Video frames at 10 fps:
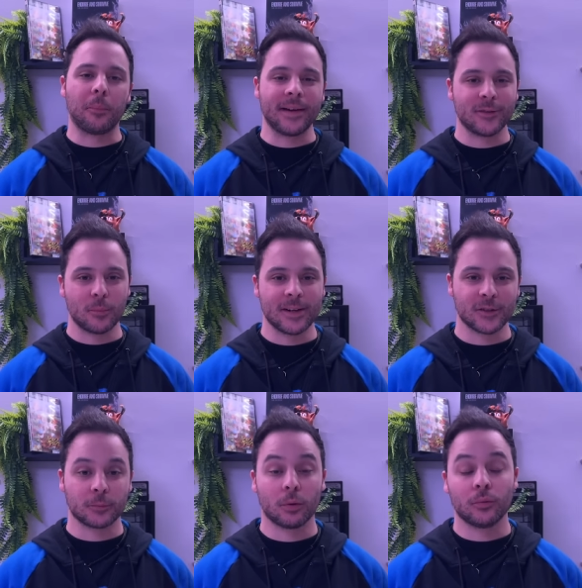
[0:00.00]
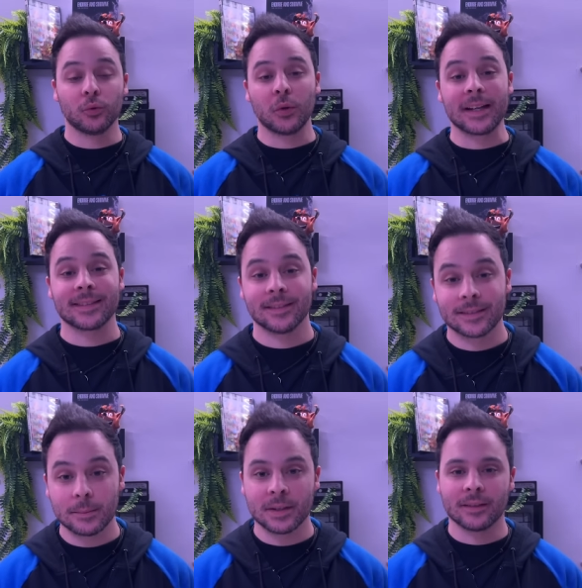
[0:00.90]
plein de belles choses pour vous, de la
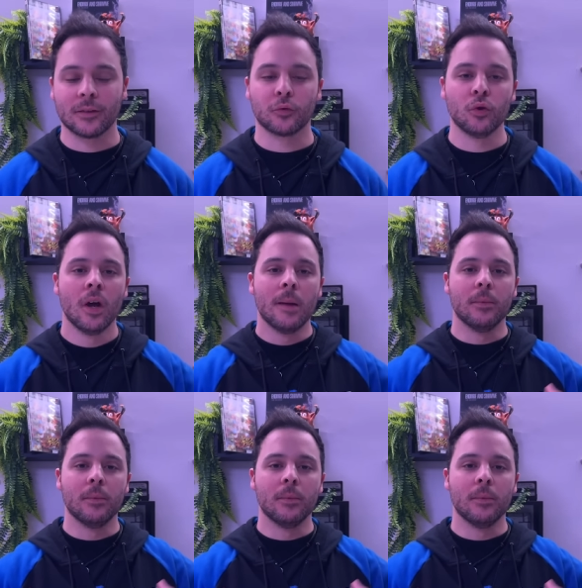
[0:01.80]
santé bien entendu,